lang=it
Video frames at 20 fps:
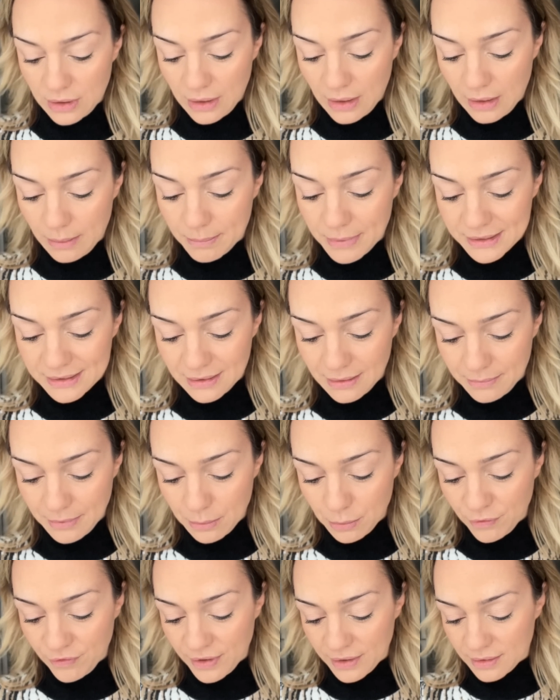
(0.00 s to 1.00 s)
e la base
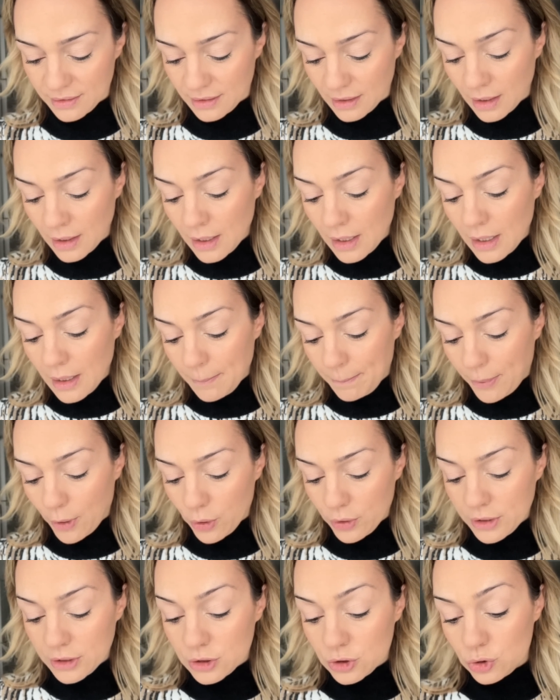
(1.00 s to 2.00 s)
l'abbiamo fatta.
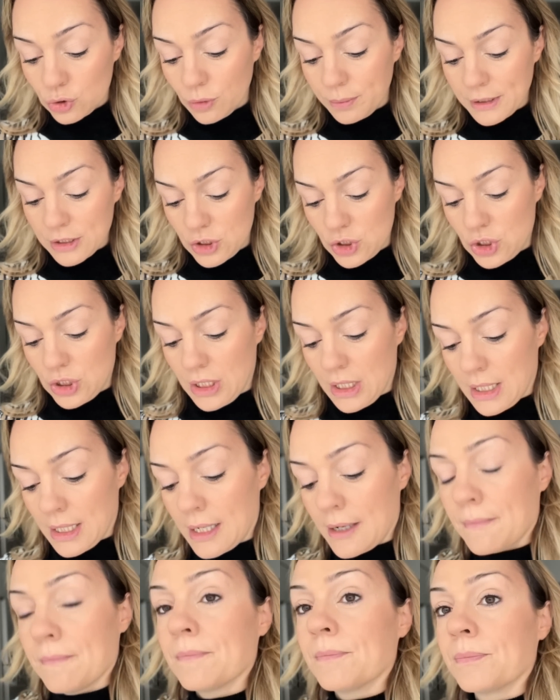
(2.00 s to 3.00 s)
Poi
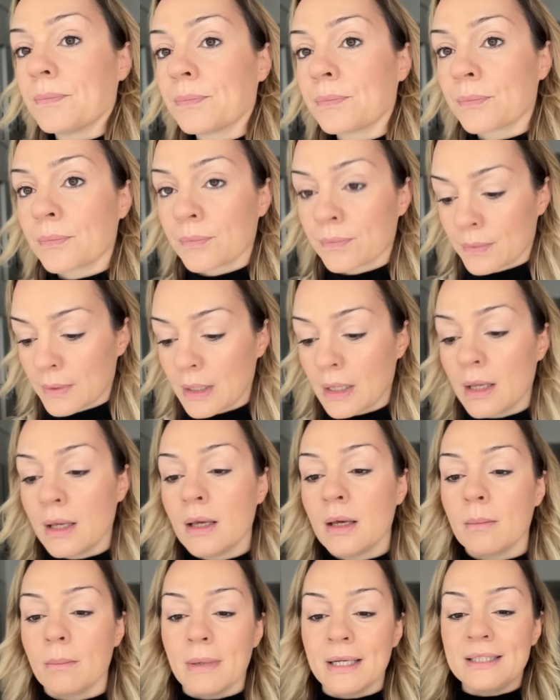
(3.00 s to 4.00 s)
sopracciglia,
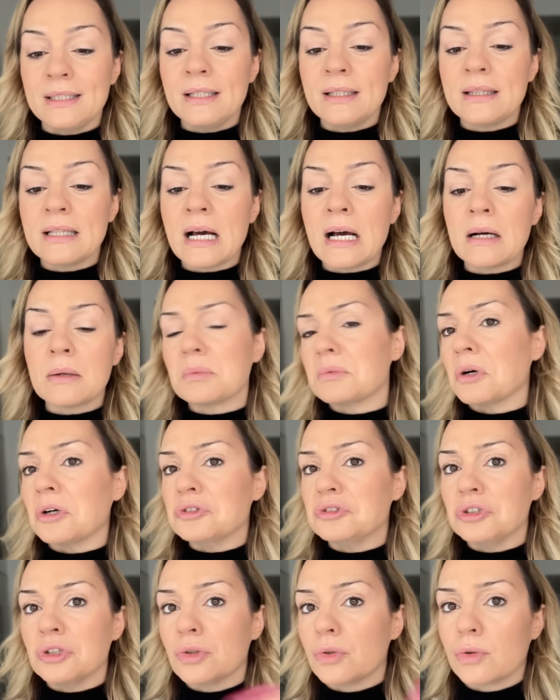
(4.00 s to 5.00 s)
matita,
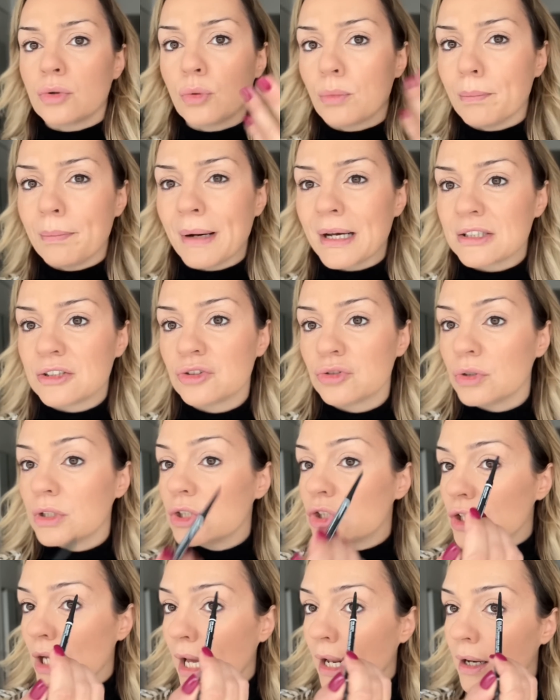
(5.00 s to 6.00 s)
oggi no, non passo il
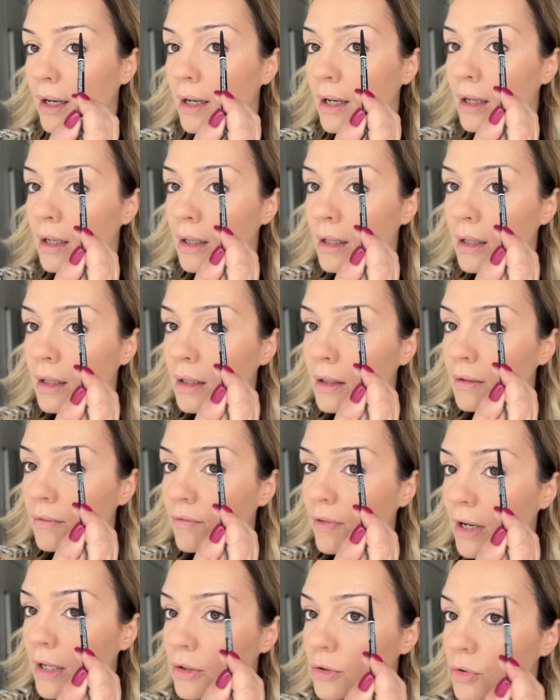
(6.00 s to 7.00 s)
gel,
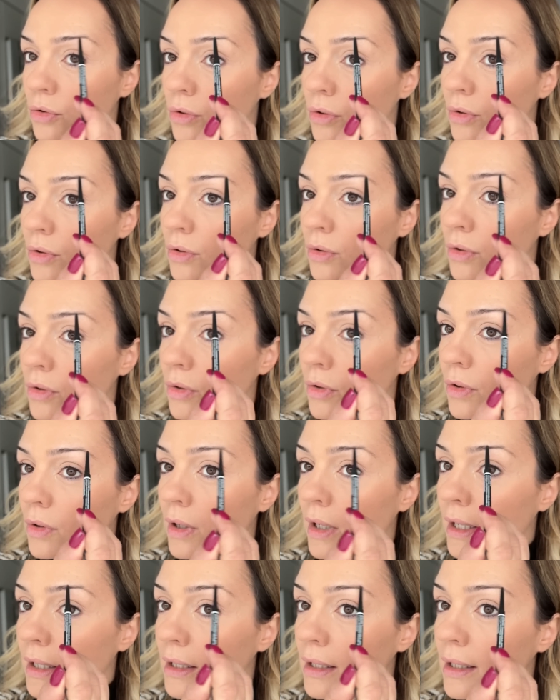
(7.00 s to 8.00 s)
vado
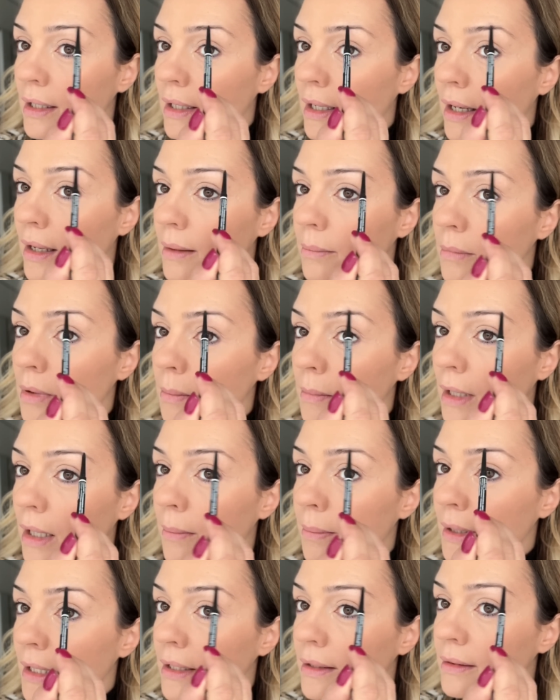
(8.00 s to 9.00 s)
a ricrearmi i miei
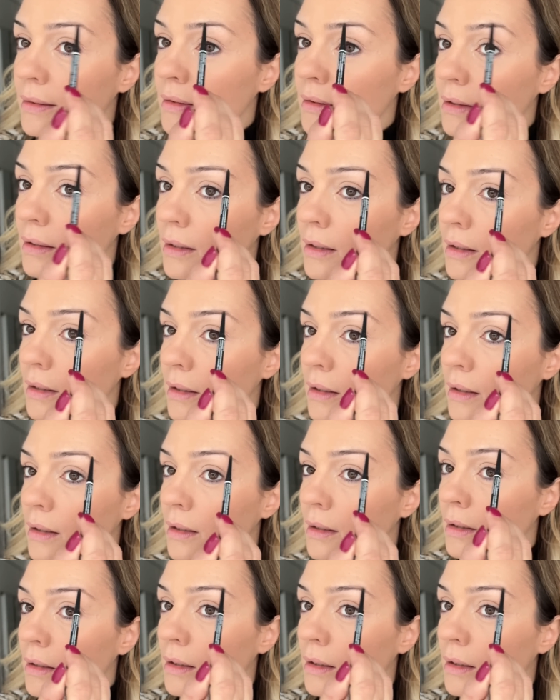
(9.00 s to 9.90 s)
pelettini